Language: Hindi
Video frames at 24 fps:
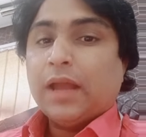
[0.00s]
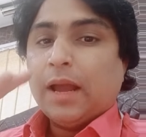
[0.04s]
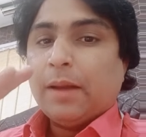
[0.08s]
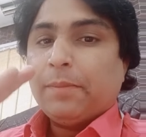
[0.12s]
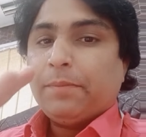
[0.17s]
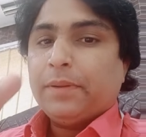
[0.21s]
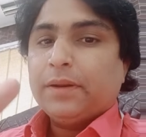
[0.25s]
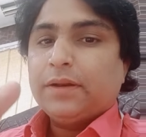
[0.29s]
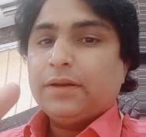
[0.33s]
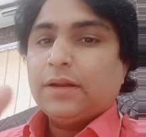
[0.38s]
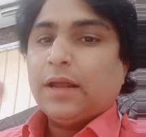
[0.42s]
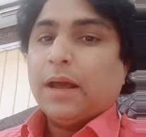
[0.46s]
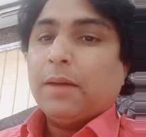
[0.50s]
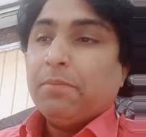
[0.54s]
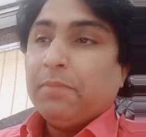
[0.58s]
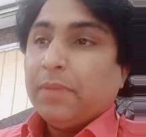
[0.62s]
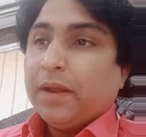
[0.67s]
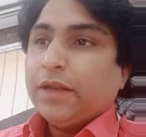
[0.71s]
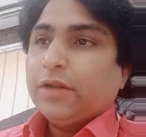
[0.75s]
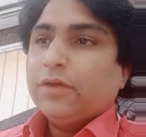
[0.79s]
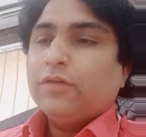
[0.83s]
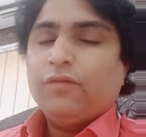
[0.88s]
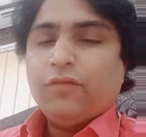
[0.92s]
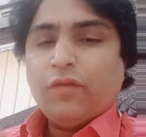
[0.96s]
अपन
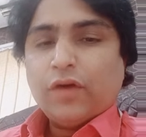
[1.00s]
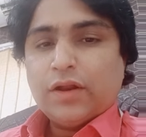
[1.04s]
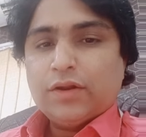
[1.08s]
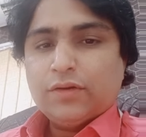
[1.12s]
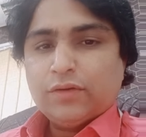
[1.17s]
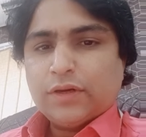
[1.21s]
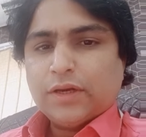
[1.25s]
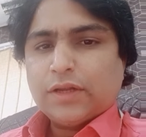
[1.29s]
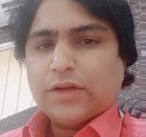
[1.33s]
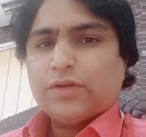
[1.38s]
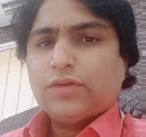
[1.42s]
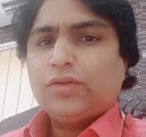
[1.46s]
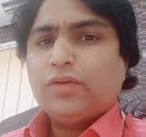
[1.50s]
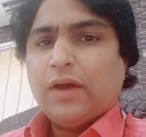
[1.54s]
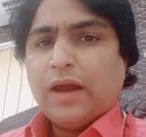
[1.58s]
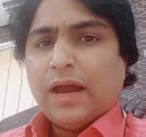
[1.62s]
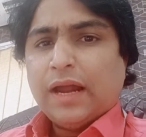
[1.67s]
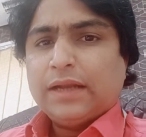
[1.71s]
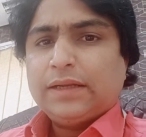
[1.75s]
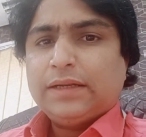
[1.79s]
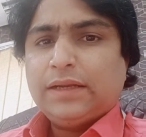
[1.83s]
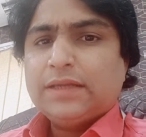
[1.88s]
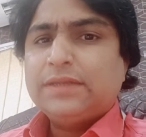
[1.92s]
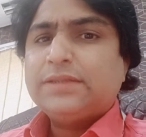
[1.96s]
अंबानी को फॉलो करो तो
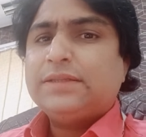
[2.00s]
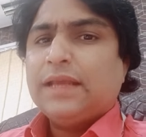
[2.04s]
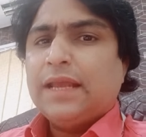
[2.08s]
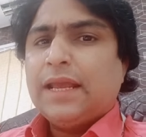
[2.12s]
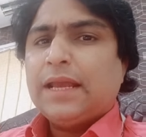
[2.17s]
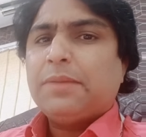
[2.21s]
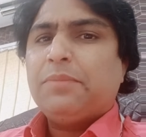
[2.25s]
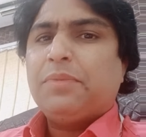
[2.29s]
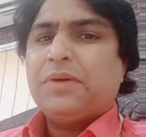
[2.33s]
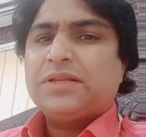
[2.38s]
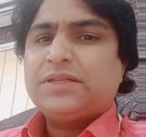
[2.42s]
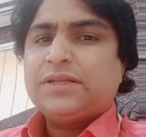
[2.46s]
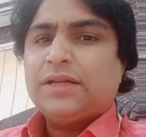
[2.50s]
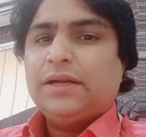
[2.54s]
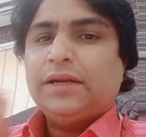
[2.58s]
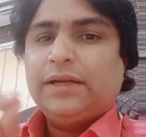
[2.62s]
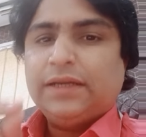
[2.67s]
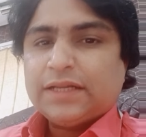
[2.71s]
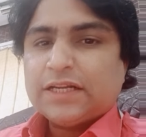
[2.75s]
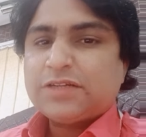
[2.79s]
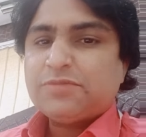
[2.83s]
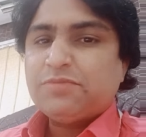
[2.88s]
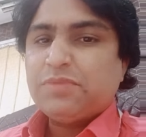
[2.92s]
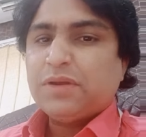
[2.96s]
एटलीस्ट एक परसेंट
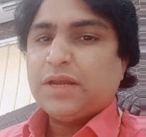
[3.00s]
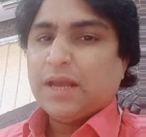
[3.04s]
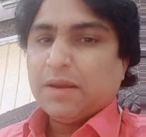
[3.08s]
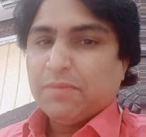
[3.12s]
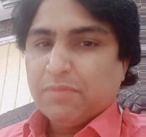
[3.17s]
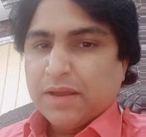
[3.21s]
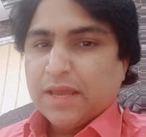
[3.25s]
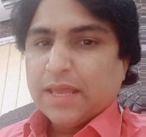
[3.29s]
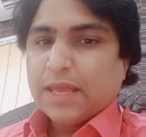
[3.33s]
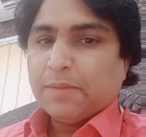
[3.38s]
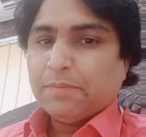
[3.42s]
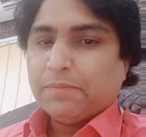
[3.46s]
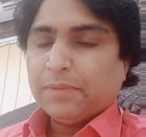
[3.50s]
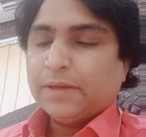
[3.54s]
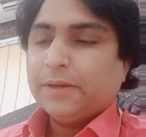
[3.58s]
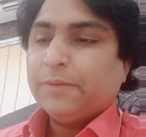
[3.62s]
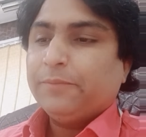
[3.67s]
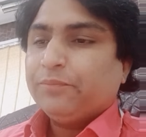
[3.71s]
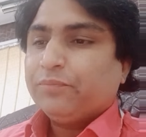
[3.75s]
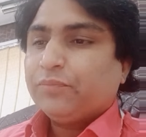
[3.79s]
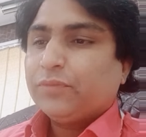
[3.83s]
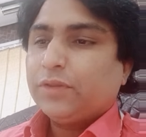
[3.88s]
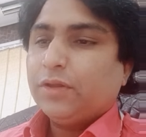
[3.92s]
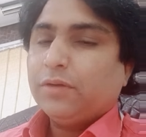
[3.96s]
इंटरेस्ट भी कमाए अपन
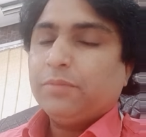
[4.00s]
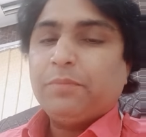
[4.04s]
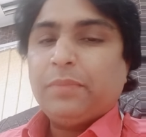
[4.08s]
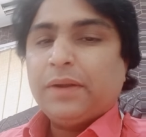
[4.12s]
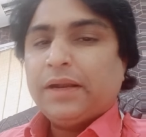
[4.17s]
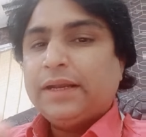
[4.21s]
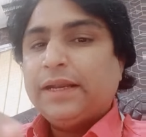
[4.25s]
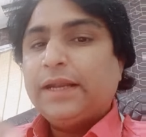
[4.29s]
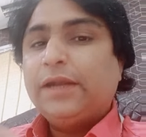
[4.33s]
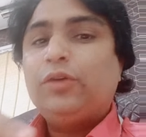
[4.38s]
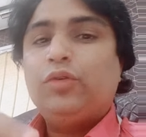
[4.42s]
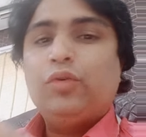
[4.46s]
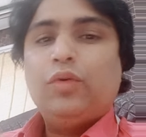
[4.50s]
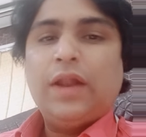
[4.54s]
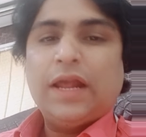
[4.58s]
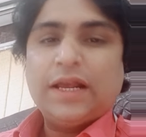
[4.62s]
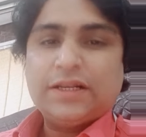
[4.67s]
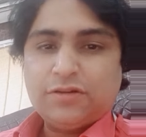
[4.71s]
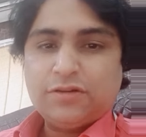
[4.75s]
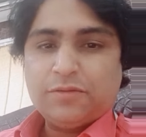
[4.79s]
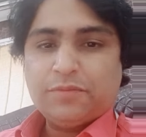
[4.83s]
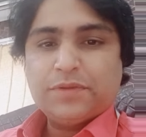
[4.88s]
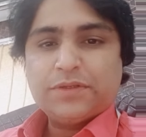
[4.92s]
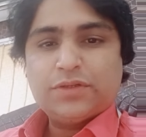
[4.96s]
तो पर डे टू
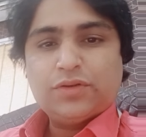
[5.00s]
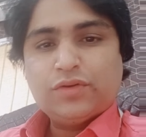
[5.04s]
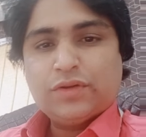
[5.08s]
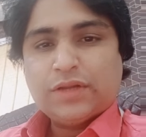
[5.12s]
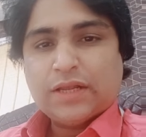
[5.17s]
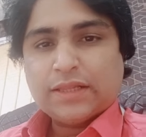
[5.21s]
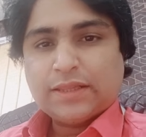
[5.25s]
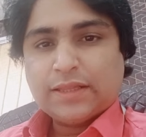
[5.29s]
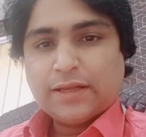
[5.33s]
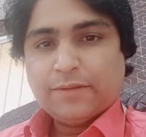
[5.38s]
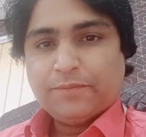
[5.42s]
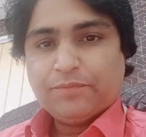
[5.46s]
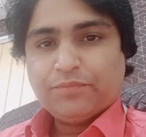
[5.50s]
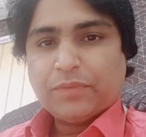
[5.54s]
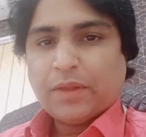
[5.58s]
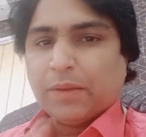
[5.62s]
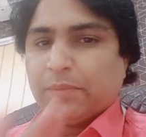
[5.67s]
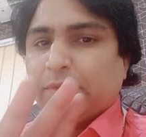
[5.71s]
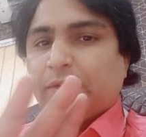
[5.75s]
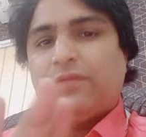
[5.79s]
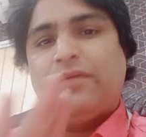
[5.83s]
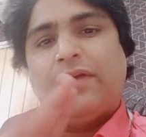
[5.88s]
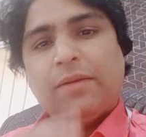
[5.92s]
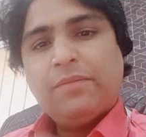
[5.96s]
लाख रुपीज़ हो जाता
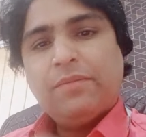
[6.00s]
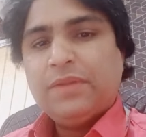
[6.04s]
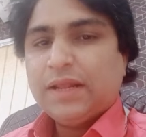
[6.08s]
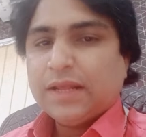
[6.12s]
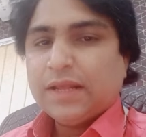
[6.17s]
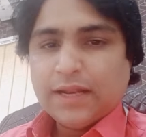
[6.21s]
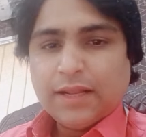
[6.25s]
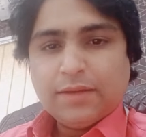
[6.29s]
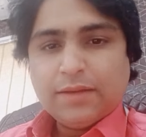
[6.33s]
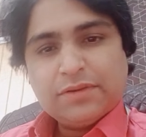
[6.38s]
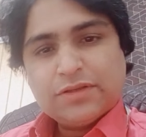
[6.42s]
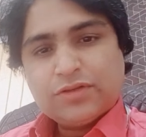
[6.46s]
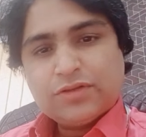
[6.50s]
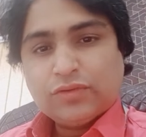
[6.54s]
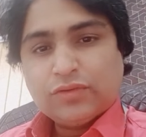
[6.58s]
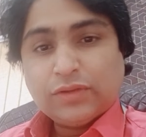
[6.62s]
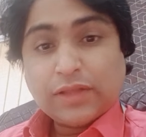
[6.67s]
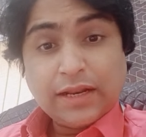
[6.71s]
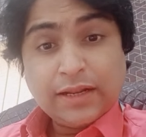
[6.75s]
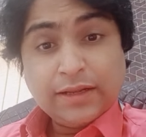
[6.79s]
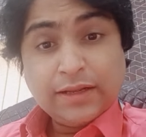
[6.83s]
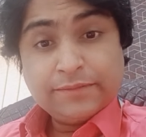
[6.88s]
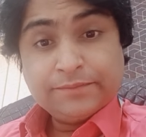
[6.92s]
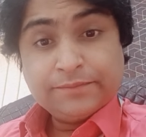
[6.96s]
अपने फैमिली के लिए बस
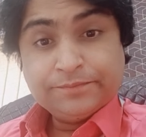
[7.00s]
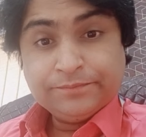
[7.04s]
होता ना